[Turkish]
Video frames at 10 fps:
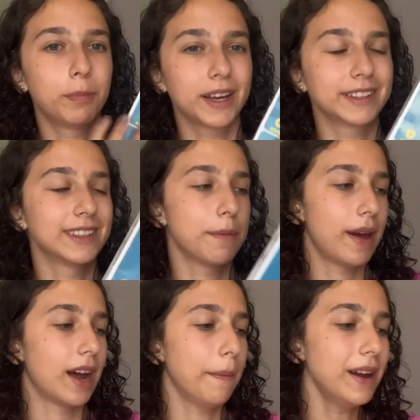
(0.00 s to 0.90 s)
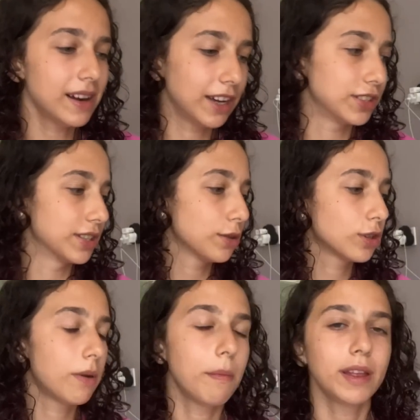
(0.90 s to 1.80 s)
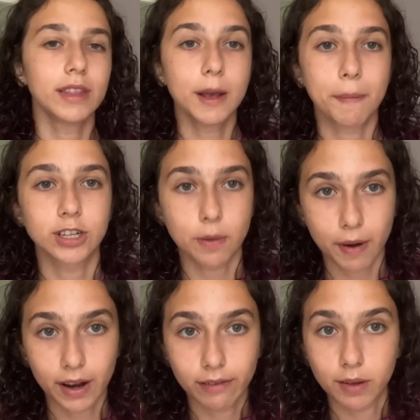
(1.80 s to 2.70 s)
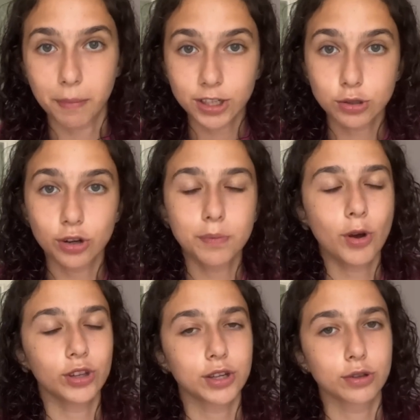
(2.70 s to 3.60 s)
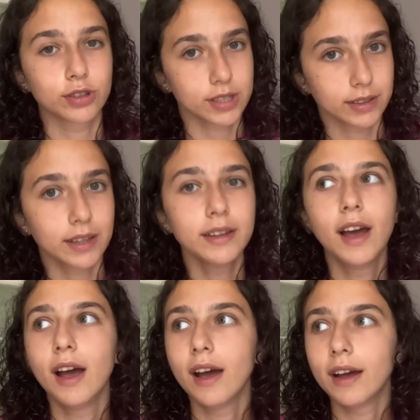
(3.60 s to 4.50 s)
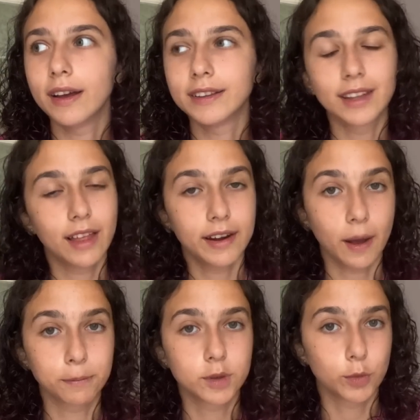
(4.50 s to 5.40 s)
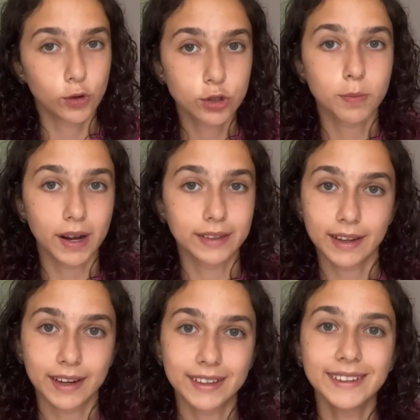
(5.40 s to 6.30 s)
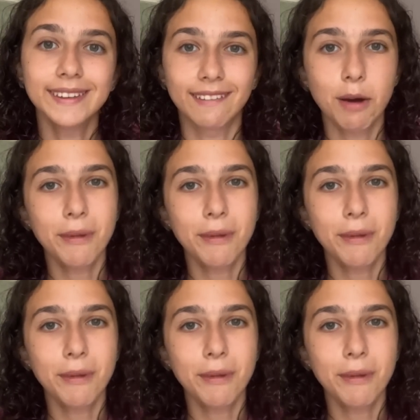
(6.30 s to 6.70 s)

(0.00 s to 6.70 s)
paketinde beraber açarız. O zaman ben ilk başta paragrafla başlıyorum. Ondan sonra da zaten e, neler yaptım konuşmakla tekrardan devam